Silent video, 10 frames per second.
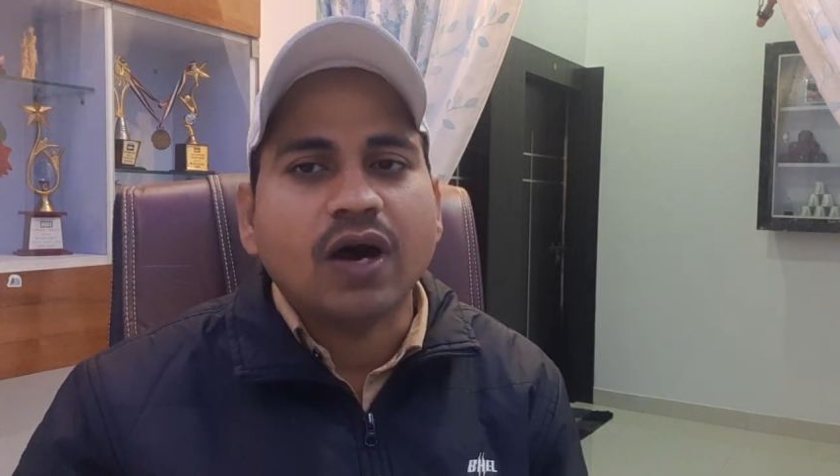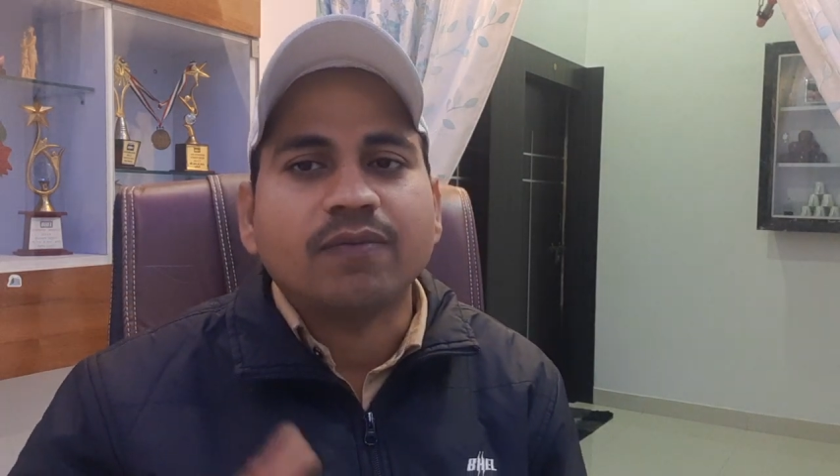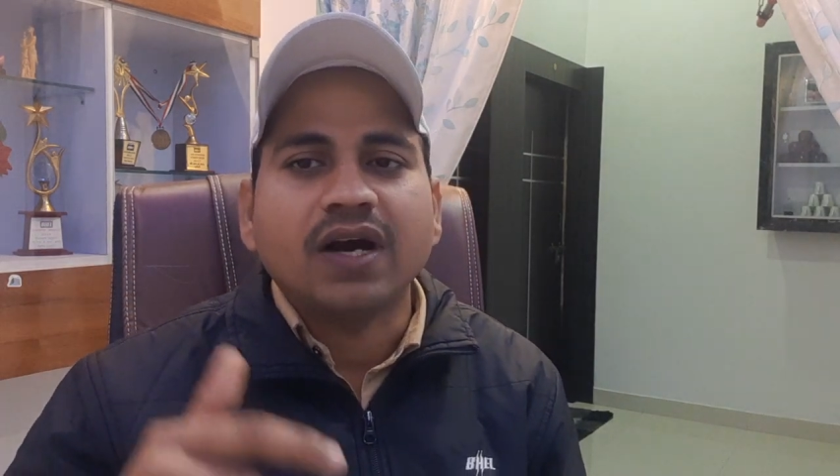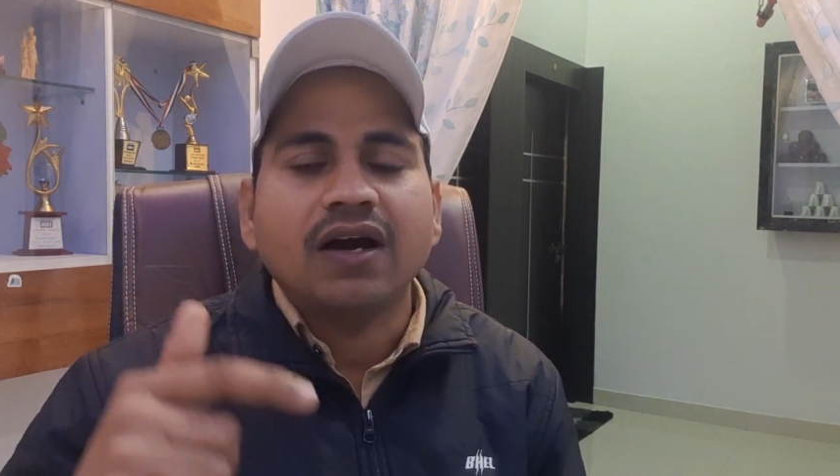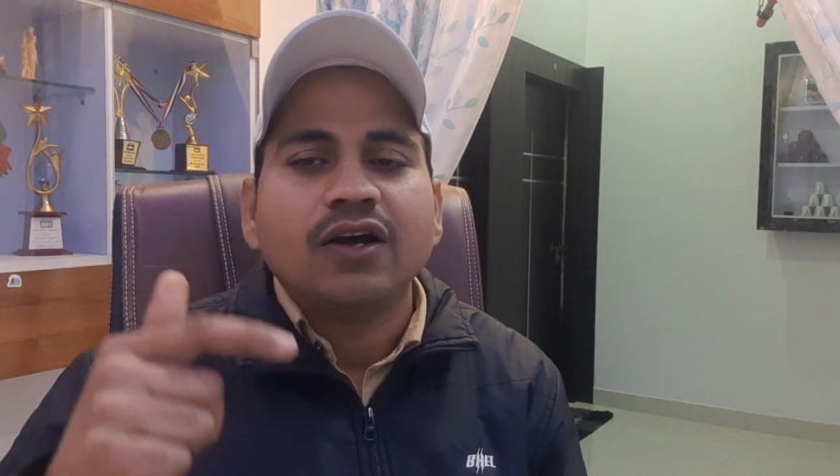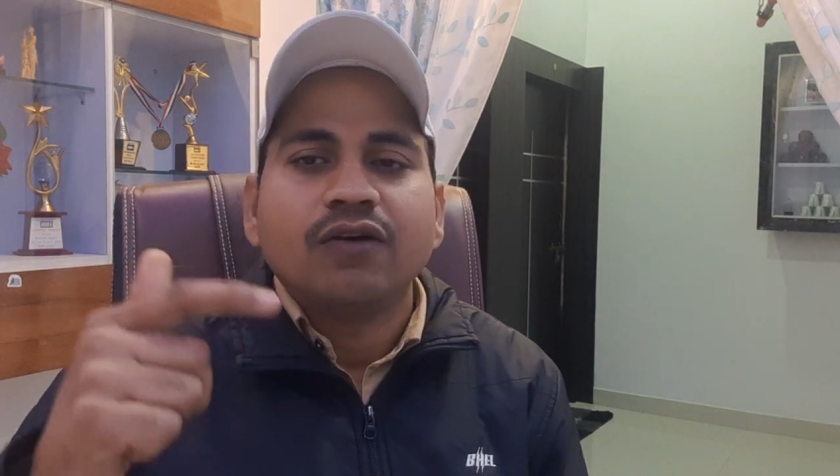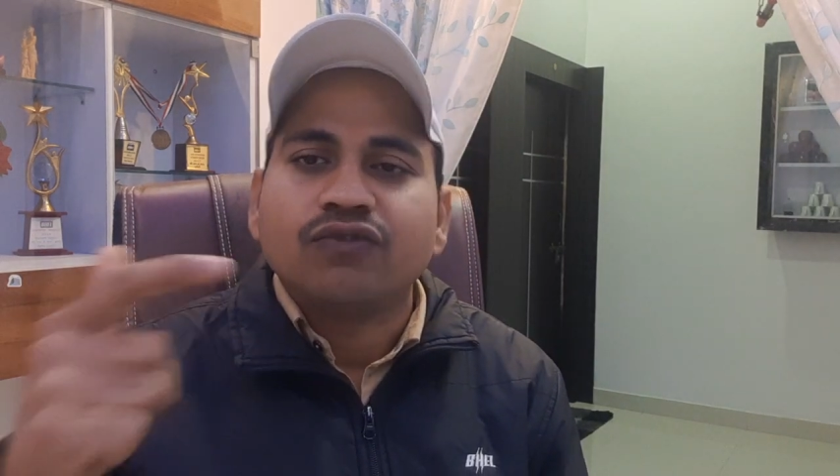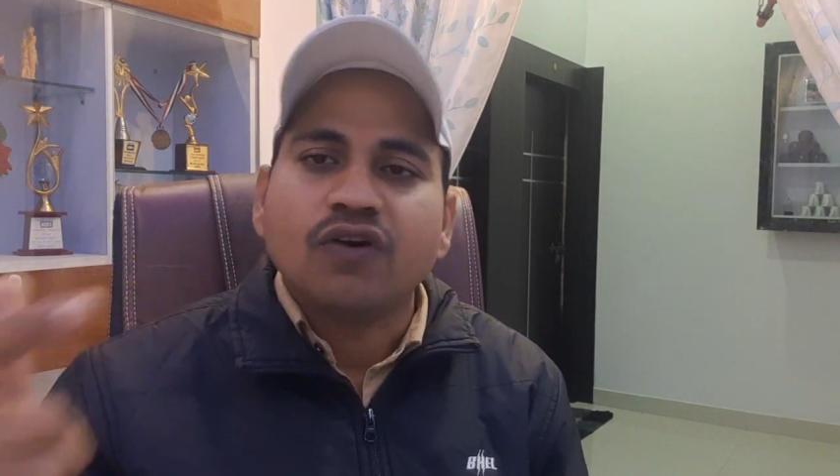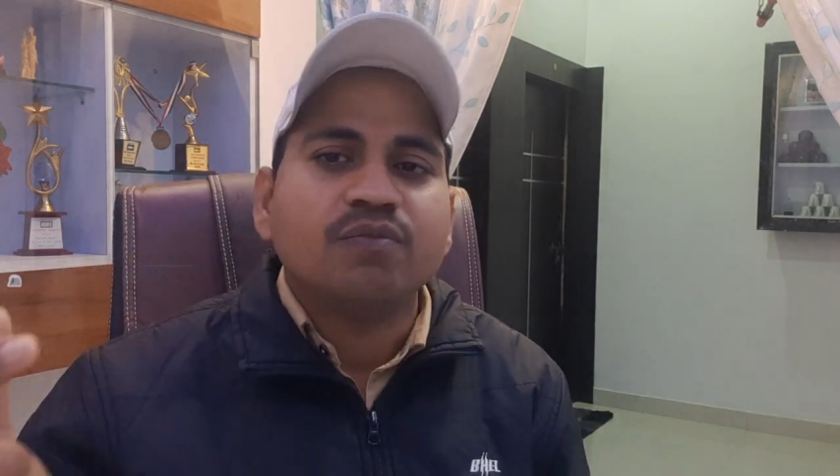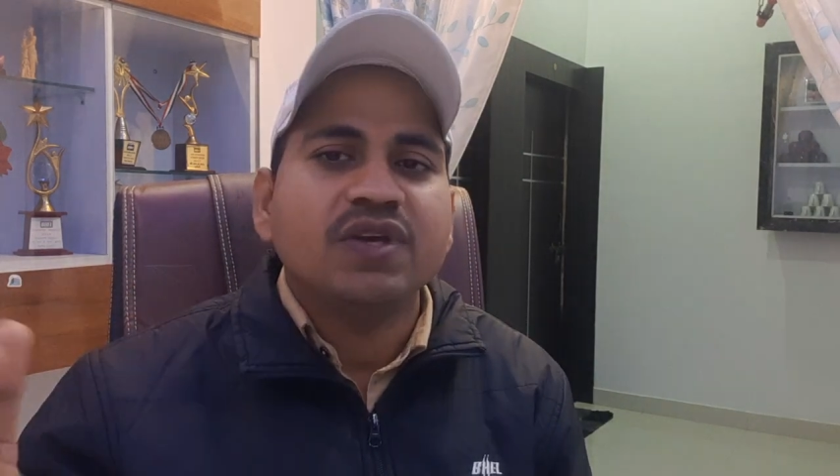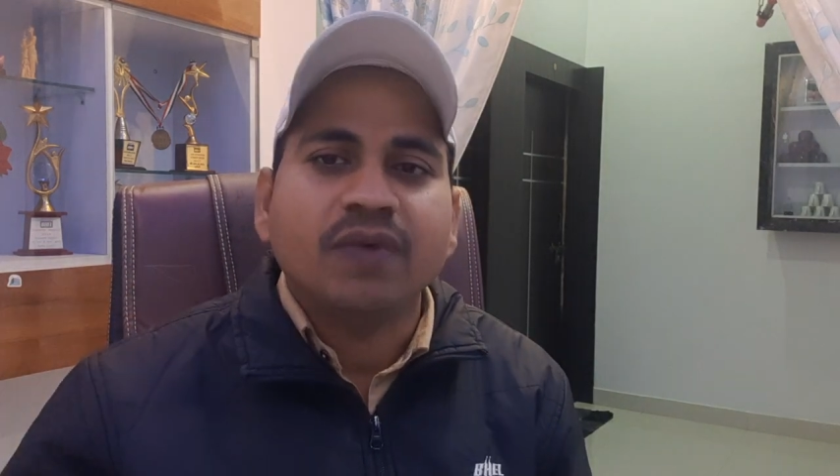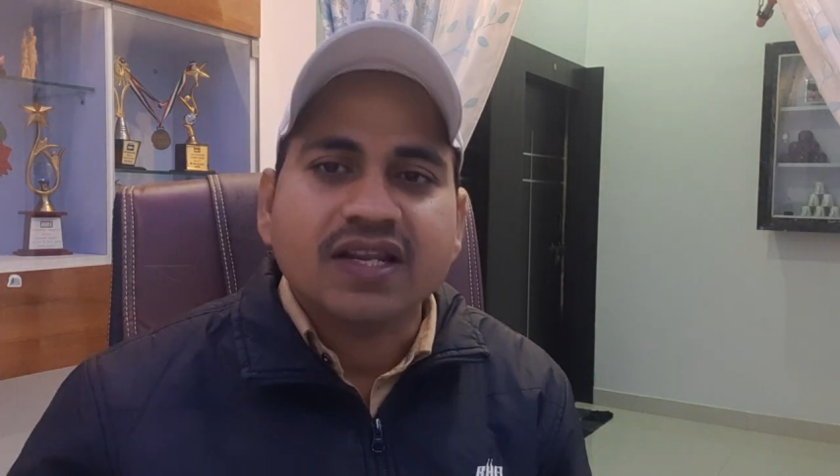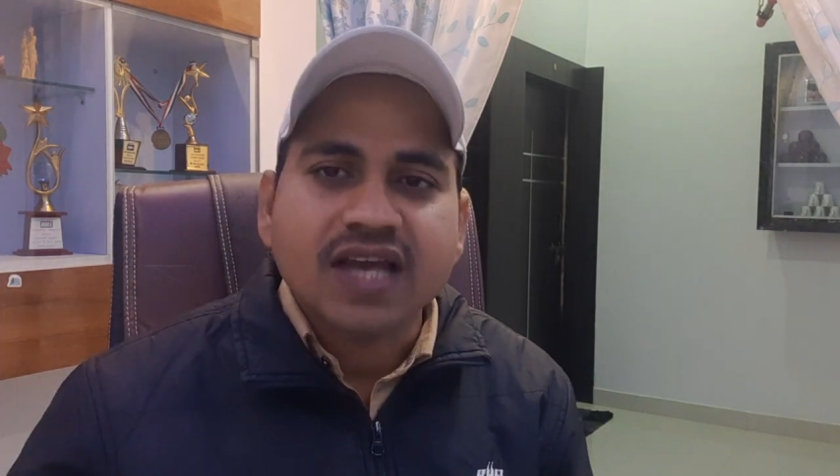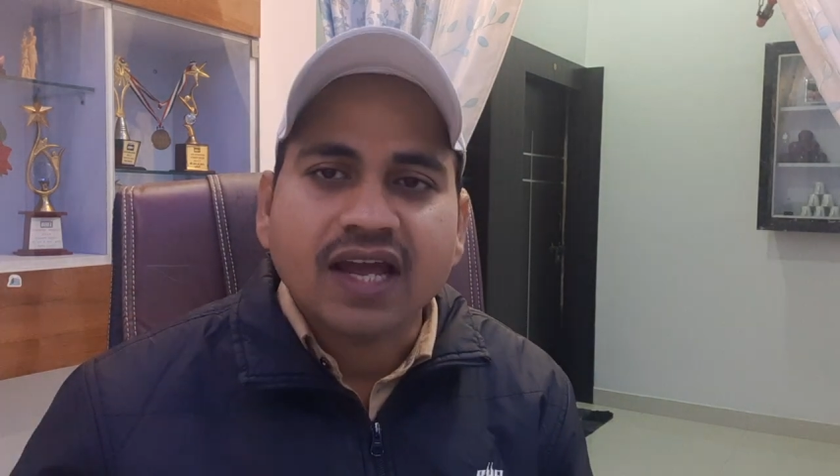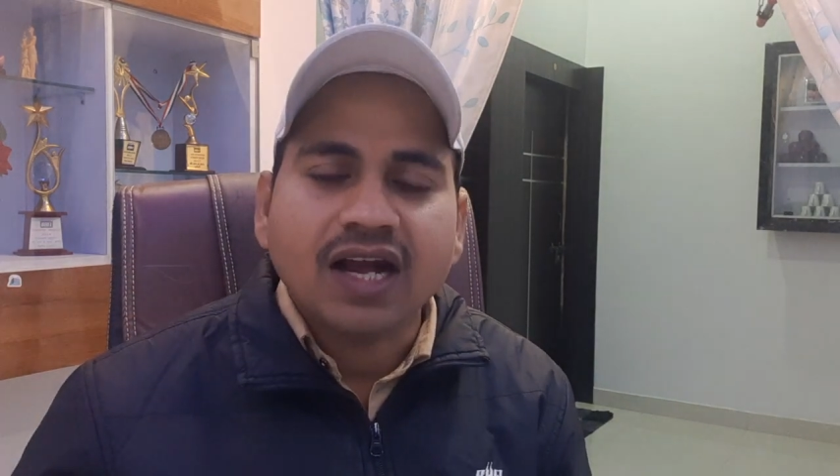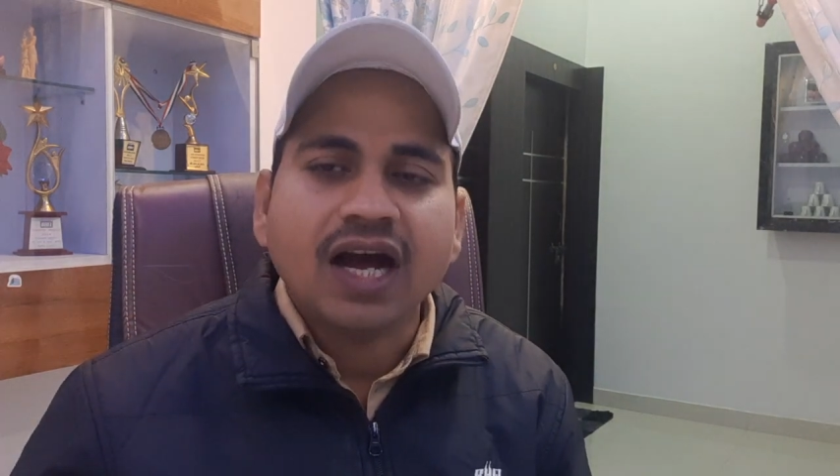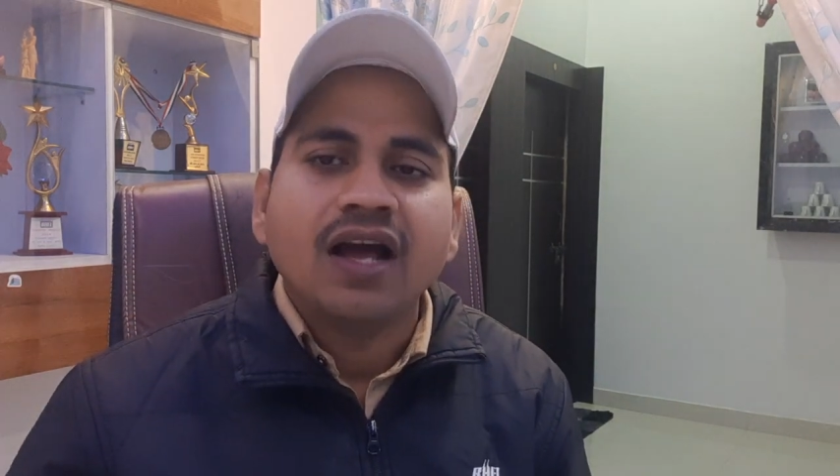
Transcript: आपका फॉर्म भी भर जाएगा